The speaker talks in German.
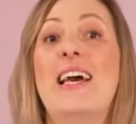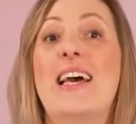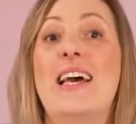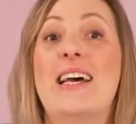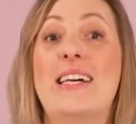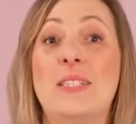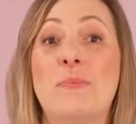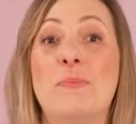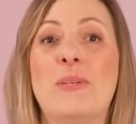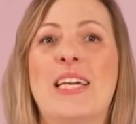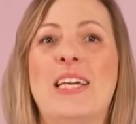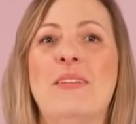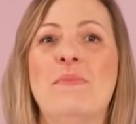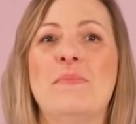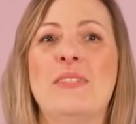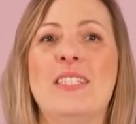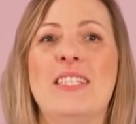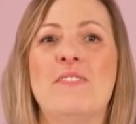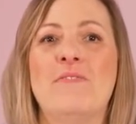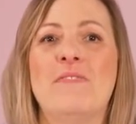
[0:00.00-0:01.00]
Es beginnt
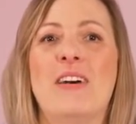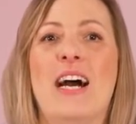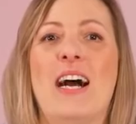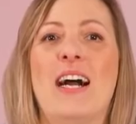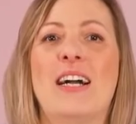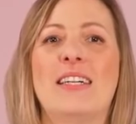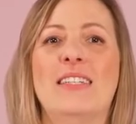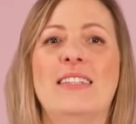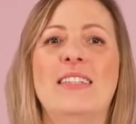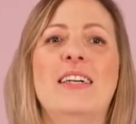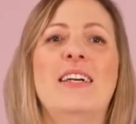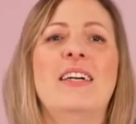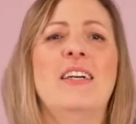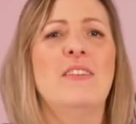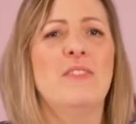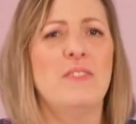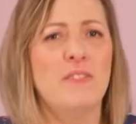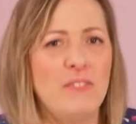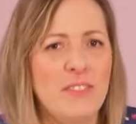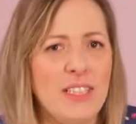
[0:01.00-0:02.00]
mit der Frage,
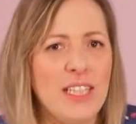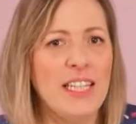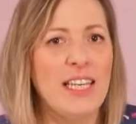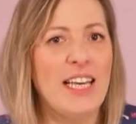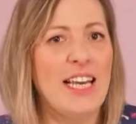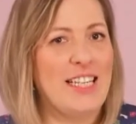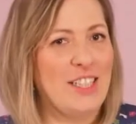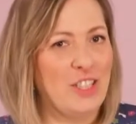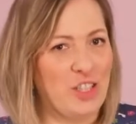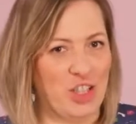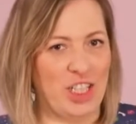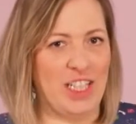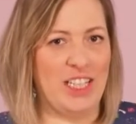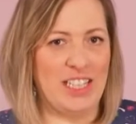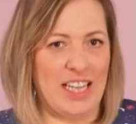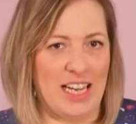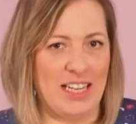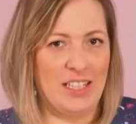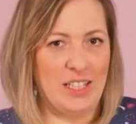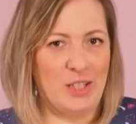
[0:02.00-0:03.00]
wie
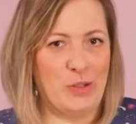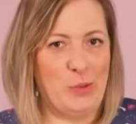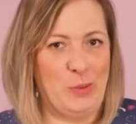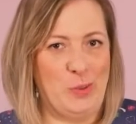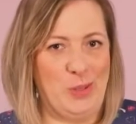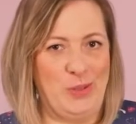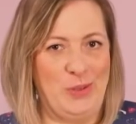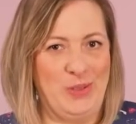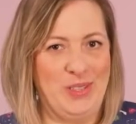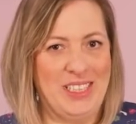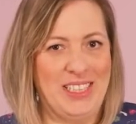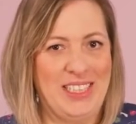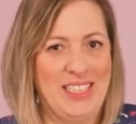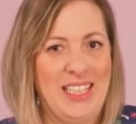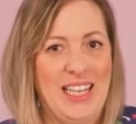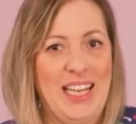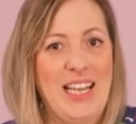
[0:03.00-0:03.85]
entsteht ein Dekubitus?